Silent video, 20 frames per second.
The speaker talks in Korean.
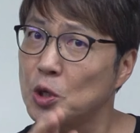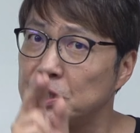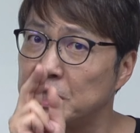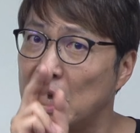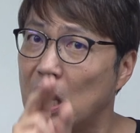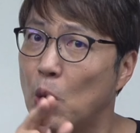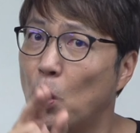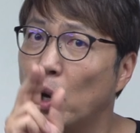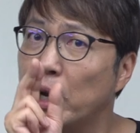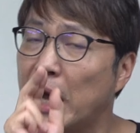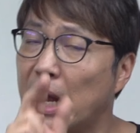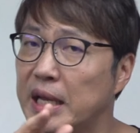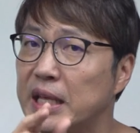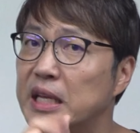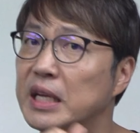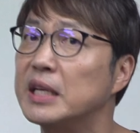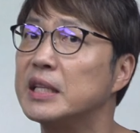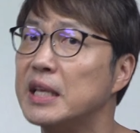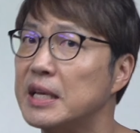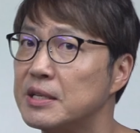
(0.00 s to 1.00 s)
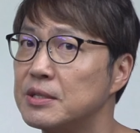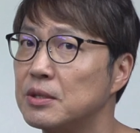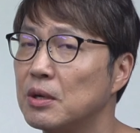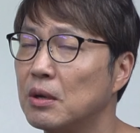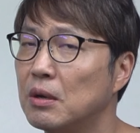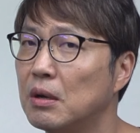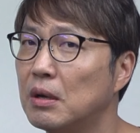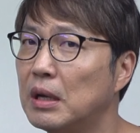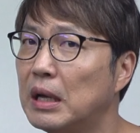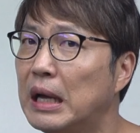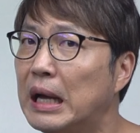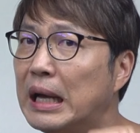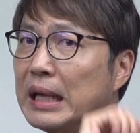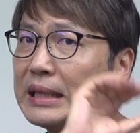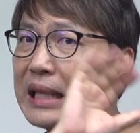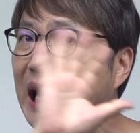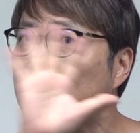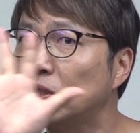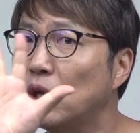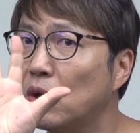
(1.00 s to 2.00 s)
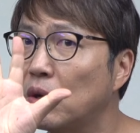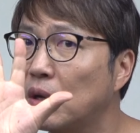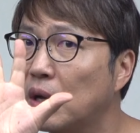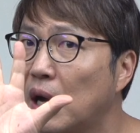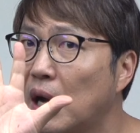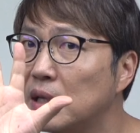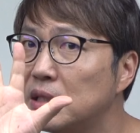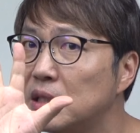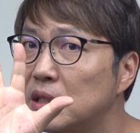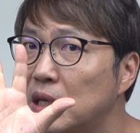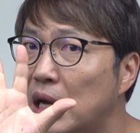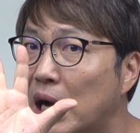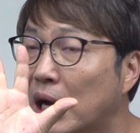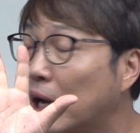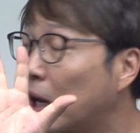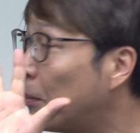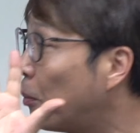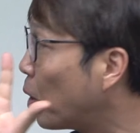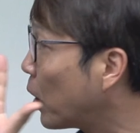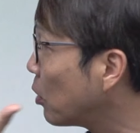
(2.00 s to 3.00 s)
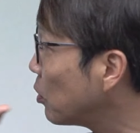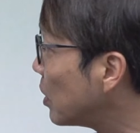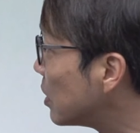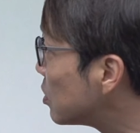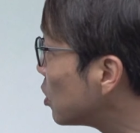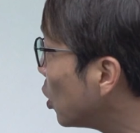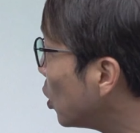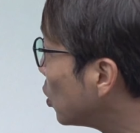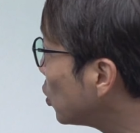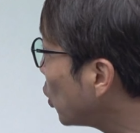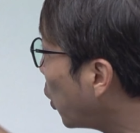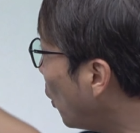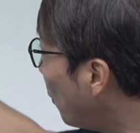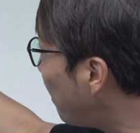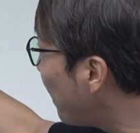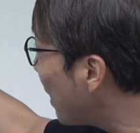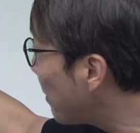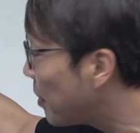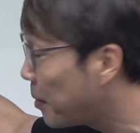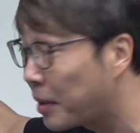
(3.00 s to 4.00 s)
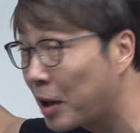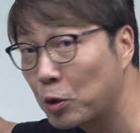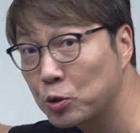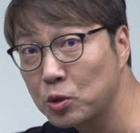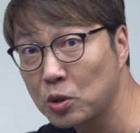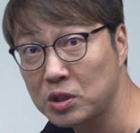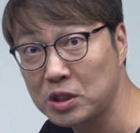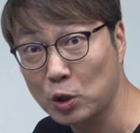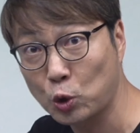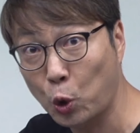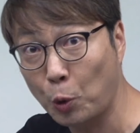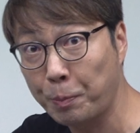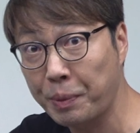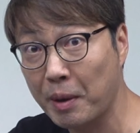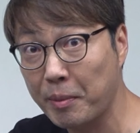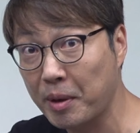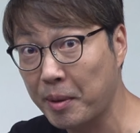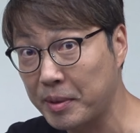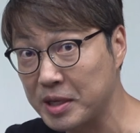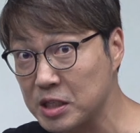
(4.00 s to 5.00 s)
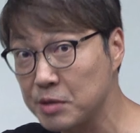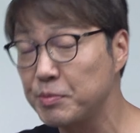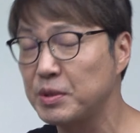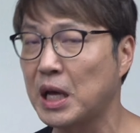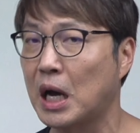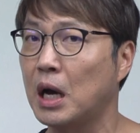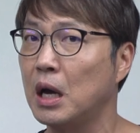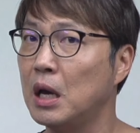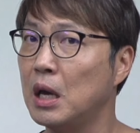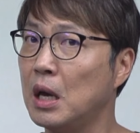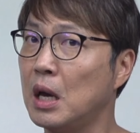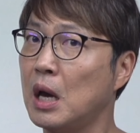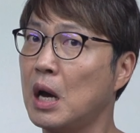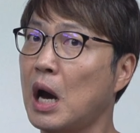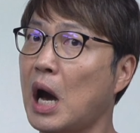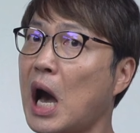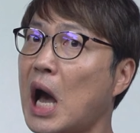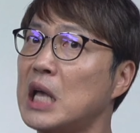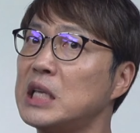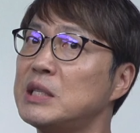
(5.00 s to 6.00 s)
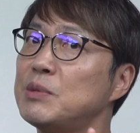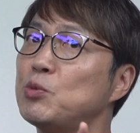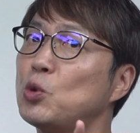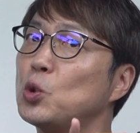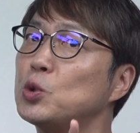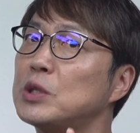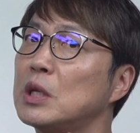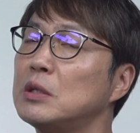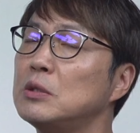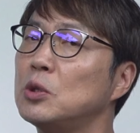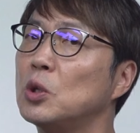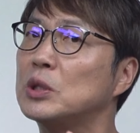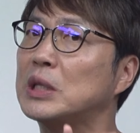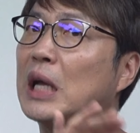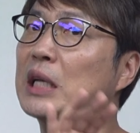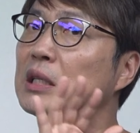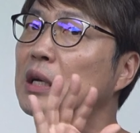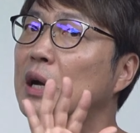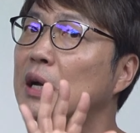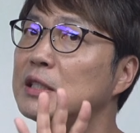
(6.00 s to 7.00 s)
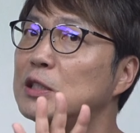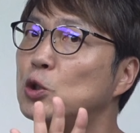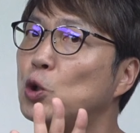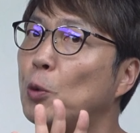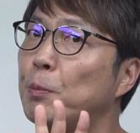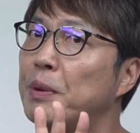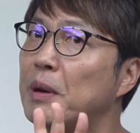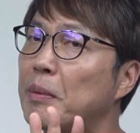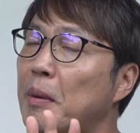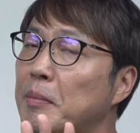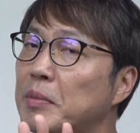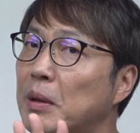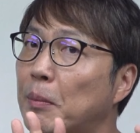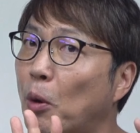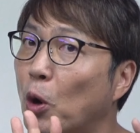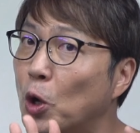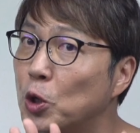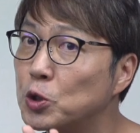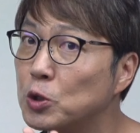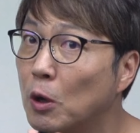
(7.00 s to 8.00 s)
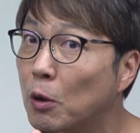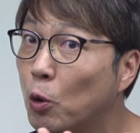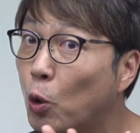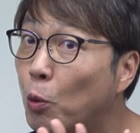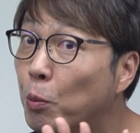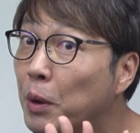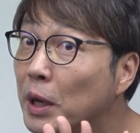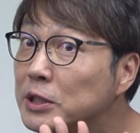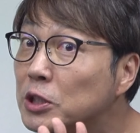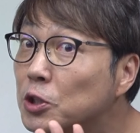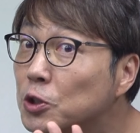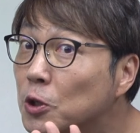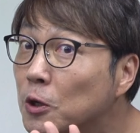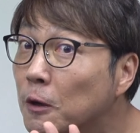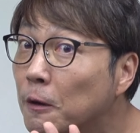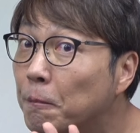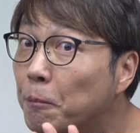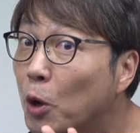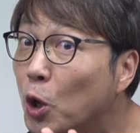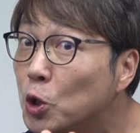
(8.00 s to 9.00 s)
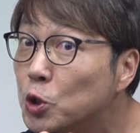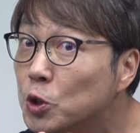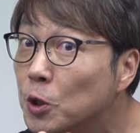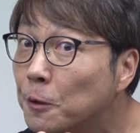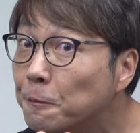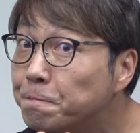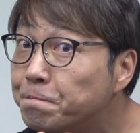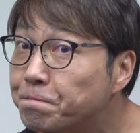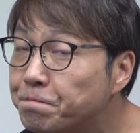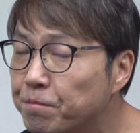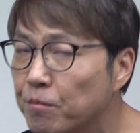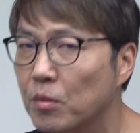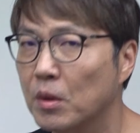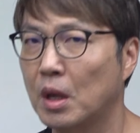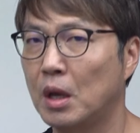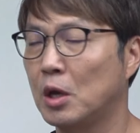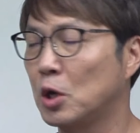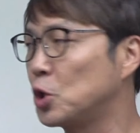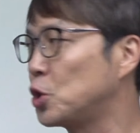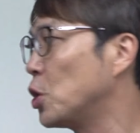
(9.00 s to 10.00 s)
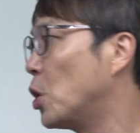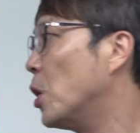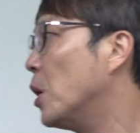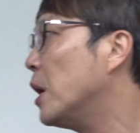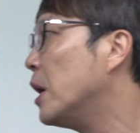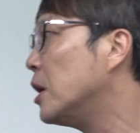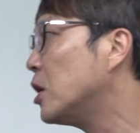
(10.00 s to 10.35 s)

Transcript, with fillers: 재원안이 이렇게 돼 있어요. 다섯 가지를 아까 뭐라고 되어 있어요? 통폐합이라고 나오죠. 진짜 통폐합이라고 했습니다. 안심 도구자는요. 다섯 가지를 통폐합합니다. 뭐였죠? 공부하셨죠? 뭐였죠? 그죠?